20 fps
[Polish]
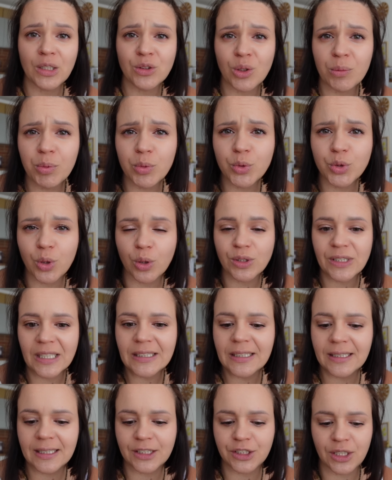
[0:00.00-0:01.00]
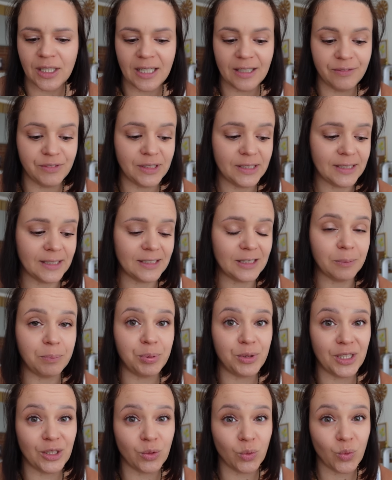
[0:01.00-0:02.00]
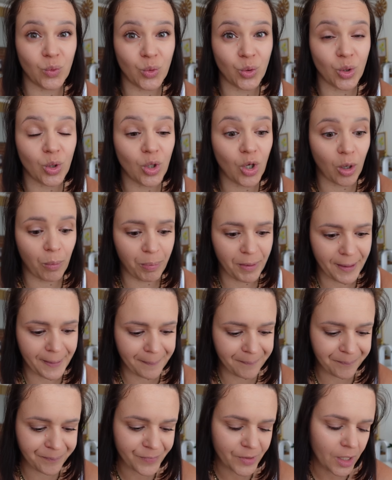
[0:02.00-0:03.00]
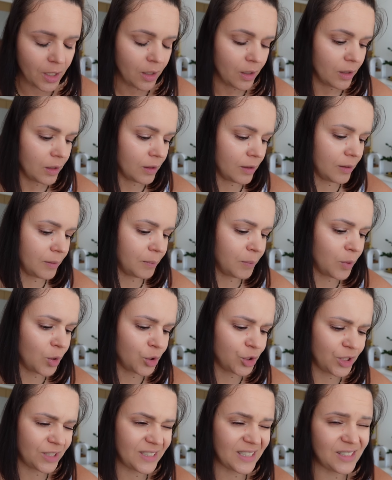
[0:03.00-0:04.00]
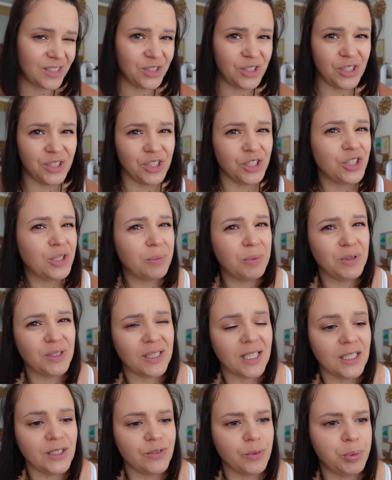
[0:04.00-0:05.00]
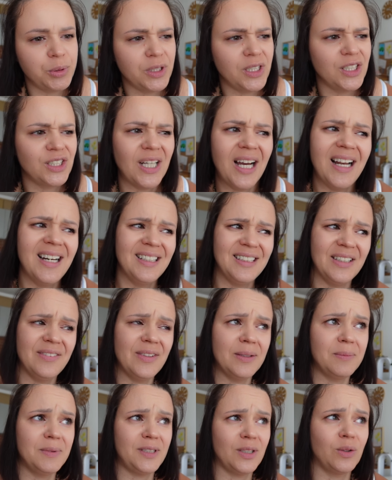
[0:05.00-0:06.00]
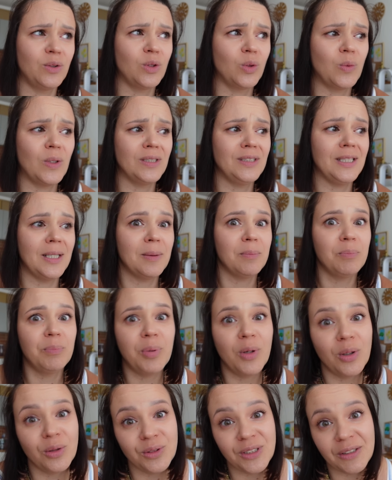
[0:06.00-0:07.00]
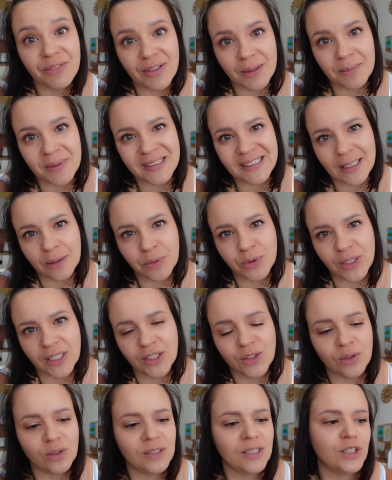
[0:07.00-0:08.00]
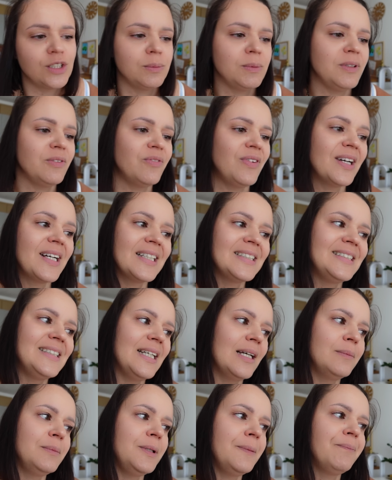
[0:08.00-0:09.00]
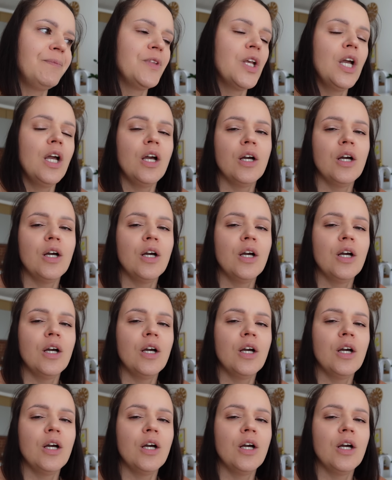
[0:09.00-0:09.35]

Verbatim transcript: To był już ostatni nasz live dziecięcy przed urlopem. E, może za tydzień jeszcze będzie jakaś wyprzedaż, ale nie wiemy tego dokładnie, bo nie wiemy cały czas co z naszymi wakacjami.